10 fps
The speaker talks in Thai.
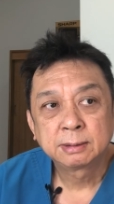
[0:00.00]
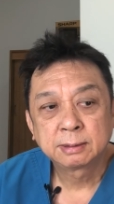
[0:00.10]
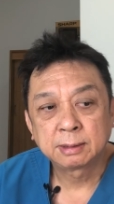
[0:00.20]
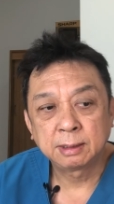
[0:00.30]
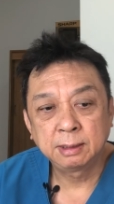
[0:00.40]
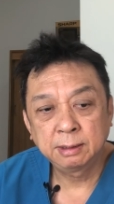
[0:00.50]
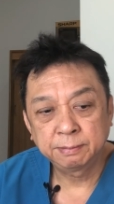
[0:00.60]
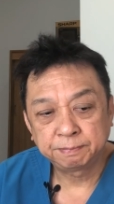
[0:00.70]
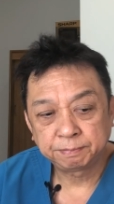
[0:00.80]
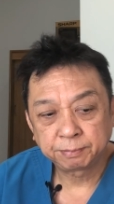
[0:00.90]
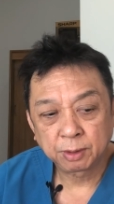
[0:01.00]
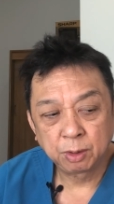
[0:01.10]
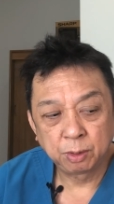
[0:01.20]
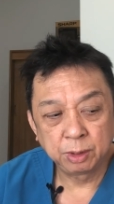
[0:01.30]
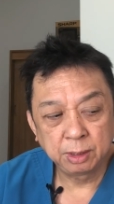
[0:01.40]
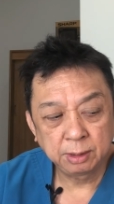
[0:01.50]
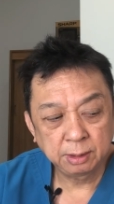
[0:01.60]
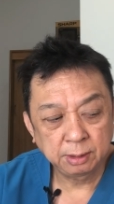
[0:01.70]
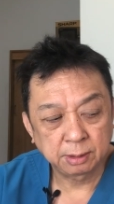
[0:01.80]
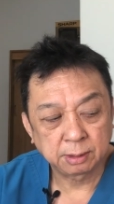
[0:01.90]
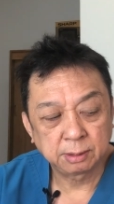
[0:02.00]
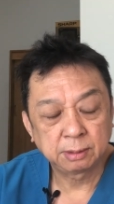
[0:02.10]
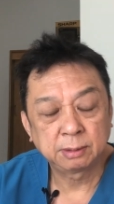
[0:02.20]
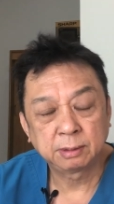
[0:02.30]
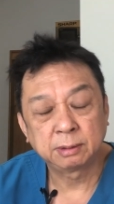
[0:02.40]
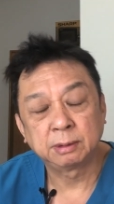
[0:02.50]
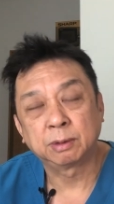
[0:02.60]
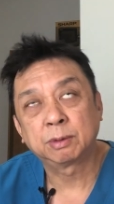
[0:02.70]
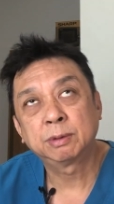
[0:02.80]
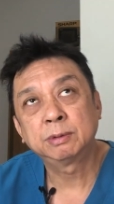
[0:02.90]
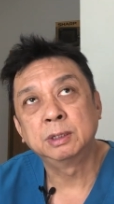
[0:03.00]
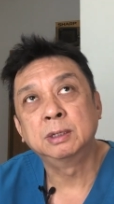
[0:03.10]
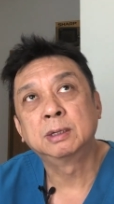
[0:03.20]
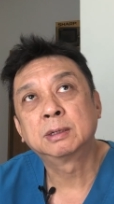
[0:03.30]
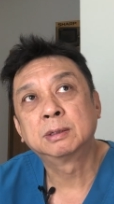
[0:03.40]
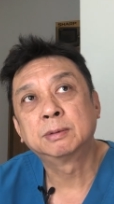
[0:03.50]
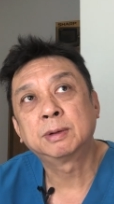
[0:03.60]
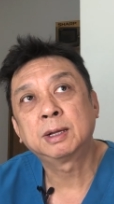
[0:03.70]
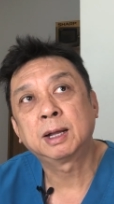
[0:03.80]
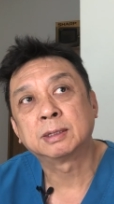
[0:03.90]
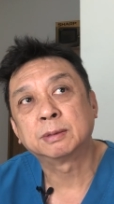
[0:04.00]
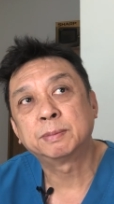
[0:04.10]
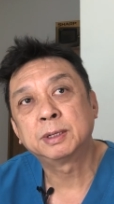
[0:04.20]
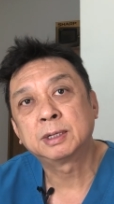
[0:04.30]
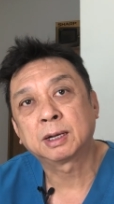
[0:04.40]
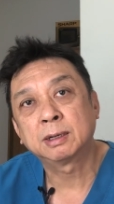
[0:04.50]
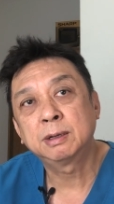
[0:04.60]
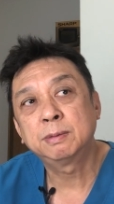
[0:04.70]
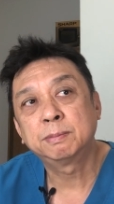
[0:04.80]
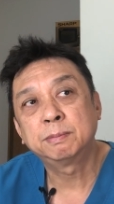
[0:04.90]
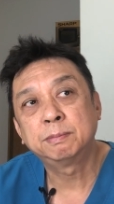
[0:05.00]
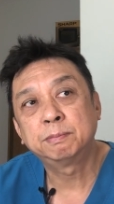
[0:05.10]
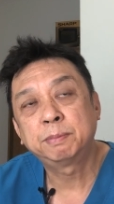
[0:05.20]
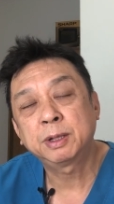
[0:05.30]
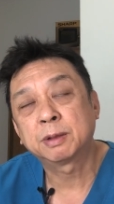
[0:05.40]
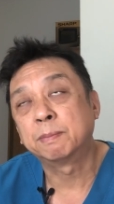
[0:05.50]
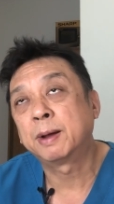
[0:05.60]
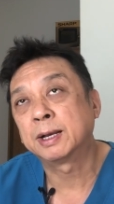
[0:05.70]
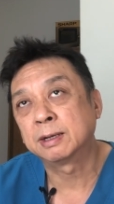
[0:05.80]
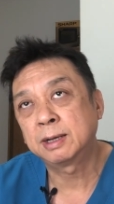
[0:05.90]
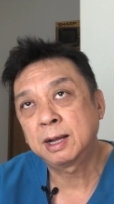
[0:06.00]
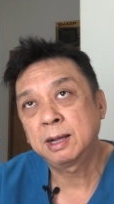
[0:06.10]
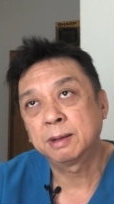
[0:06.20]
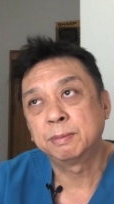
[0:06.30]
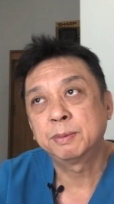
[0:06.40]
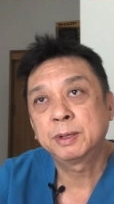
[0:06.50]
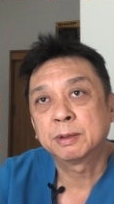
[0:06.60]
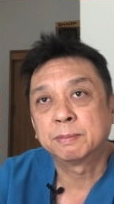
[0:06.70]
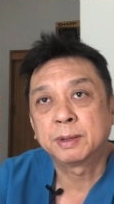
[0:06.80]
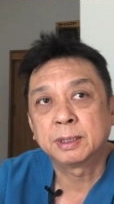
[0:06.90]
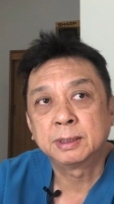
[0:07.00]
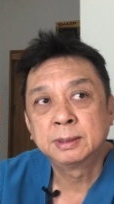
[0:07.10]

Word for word: ตอนนี้คนนี้ก็เราก็หนึ่งก็คือว่าอาจจะเป็นจากเรื่องเพศสัมพันธ์ก็ได้มีเพศสัมพันธ์